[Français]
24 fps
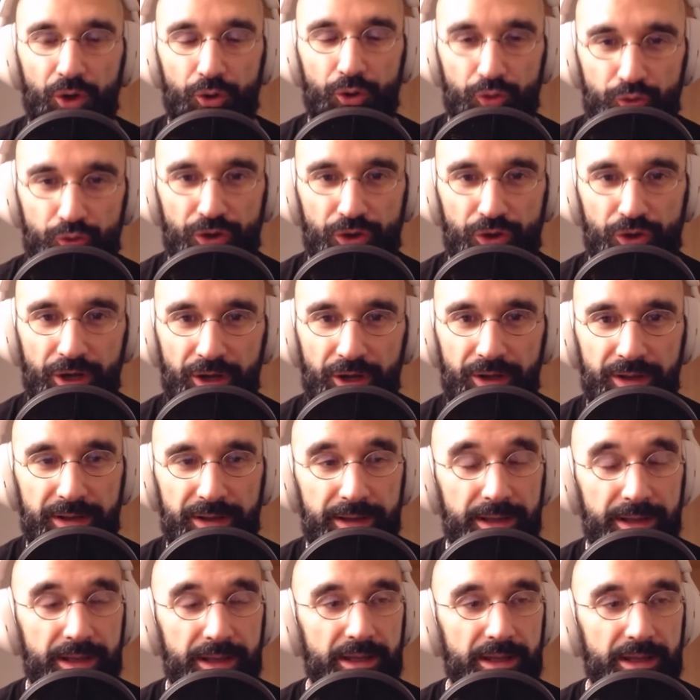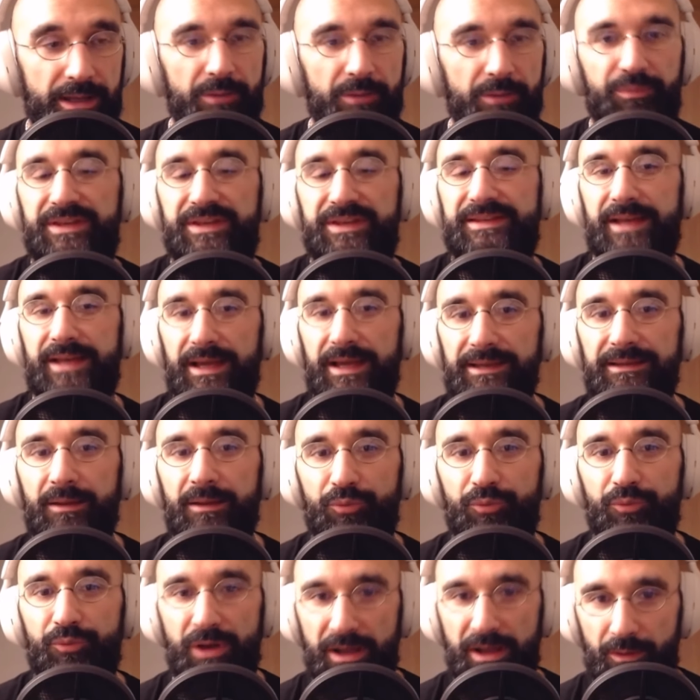une heure, et puis qui s'arrête un
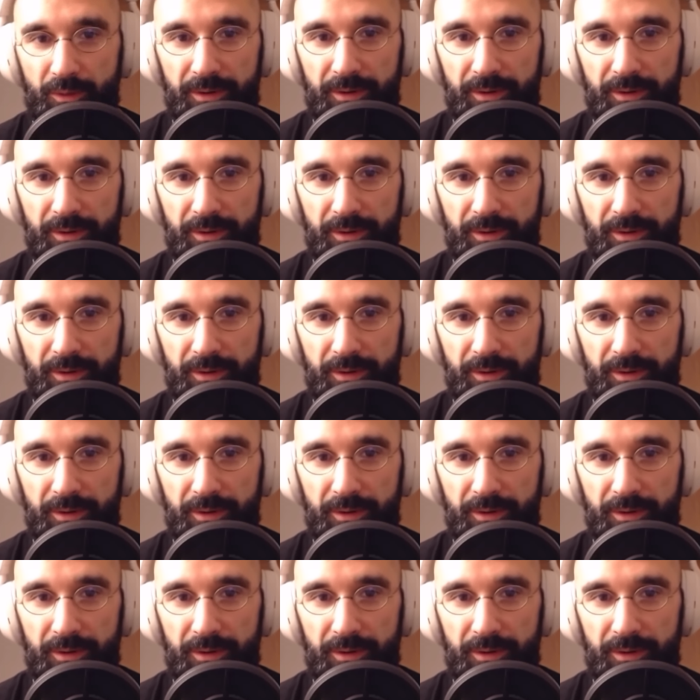peu là.